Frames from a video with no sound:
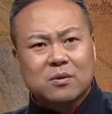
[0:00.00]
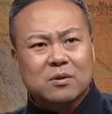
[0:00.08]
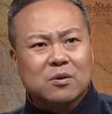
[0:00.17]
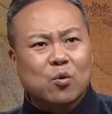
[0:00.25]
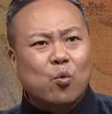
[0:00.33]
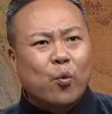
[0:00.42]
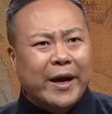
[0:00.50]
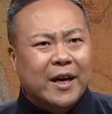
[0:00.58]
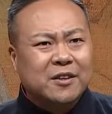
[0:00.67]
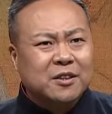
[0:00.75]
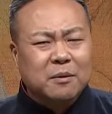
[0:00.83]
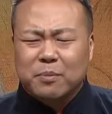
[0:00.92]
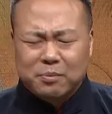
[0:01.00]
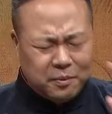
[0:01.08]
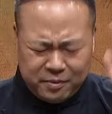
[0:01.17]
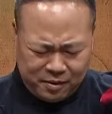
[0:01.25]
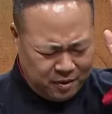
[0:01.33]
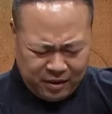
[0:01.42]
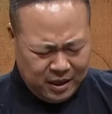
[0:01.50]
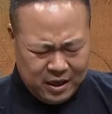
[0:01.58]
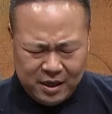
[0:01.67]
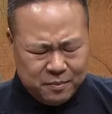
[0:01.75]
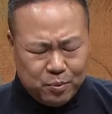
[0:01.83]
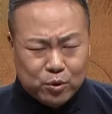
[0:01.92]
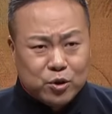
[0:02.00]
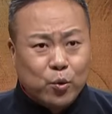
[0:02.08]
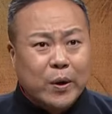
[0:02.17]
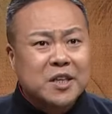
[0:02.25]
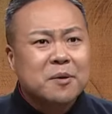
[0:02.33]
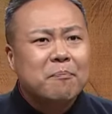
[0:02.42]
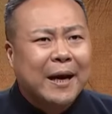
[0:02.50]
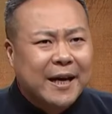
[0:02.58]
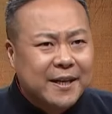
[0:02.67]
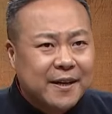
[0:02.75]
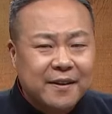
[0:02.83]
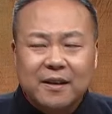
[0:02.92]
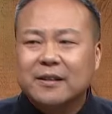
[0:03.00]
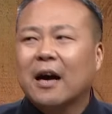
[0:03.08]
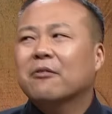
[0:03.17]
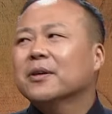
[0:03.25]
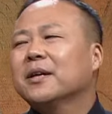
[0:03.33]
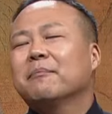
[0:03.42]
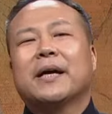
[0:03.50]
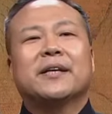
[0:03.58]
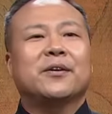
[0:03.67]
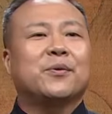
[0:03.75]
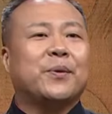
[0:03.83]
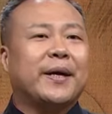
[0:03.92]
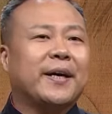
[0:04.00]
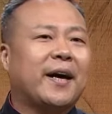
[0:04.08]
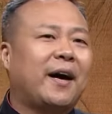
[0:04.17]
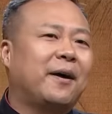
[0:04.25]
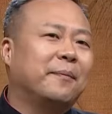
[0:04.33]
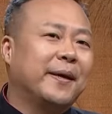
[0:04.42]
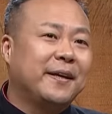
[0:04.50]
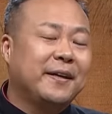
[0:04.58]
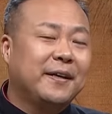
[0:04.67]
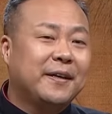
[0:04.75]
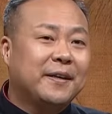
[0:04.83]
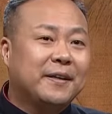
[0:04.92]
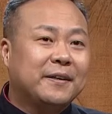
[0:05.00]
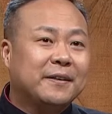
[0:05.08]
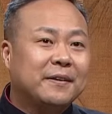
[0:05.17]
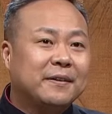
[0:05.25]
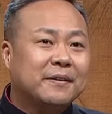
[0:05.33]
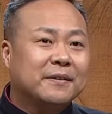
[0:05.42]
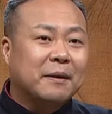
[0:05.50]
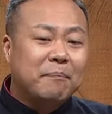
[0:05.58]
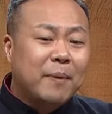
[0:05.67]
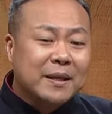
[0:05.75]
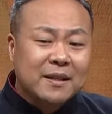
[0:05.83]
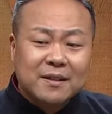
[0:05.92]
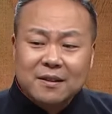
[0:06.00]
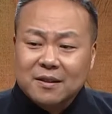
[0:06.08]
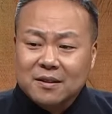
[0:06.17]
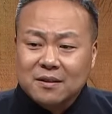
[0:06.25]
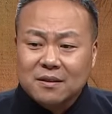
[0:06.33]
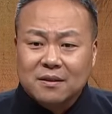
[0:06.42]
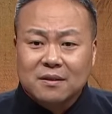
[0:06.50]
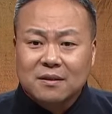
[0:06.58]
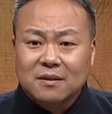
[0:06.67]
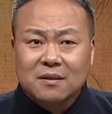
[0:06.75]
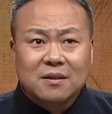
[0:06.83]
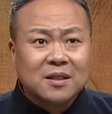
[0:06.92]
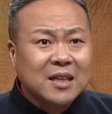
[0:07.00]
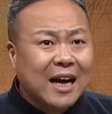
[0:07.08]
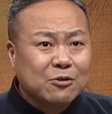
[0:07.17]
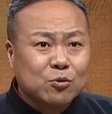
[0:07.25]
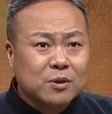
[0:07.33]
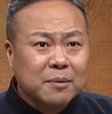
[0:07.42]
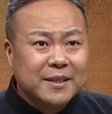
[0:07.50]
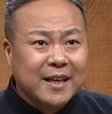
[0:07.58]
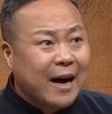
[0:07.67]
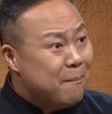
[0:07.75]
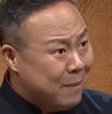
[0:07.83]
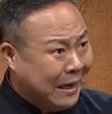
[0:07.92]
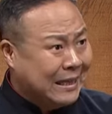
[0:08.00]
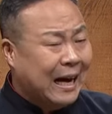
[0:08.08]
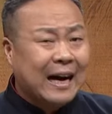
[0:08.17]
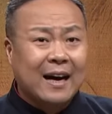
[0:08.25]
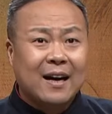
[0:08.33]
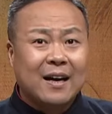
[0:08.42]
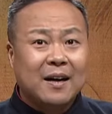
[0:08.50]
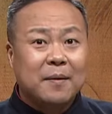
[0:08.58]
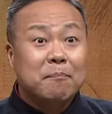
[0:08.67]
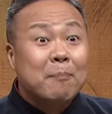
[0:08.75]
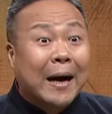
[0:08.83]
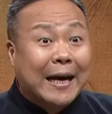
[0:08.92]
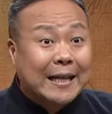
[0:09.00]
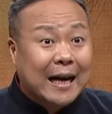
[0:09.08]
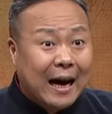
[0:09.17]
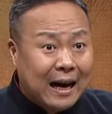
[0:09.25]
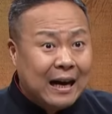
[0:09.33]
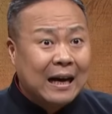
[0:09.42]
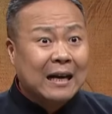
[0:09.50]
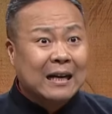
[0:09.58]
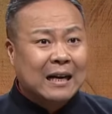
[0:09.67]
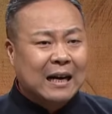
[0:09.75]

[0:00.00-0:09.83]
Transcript: 是鬼啊似的？不不不是，不是鬼，是美人。大伙一听美人鬼，好嘛？怎么半天这是是吓出这么一身汗美的美的啊？